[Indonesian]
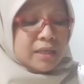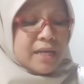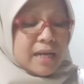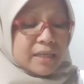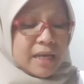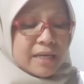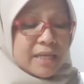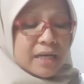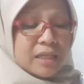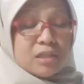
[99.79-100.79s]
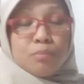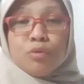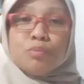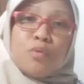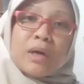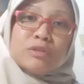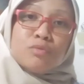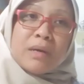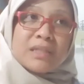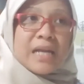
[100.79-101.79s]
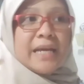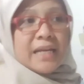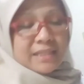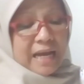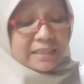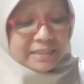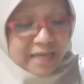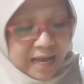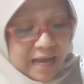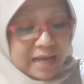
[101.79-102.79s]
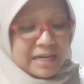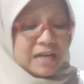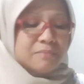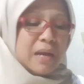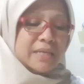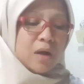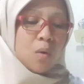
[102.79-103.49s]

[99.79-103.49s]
dan kan yang dijemput bukan cuma saya saja dan banyak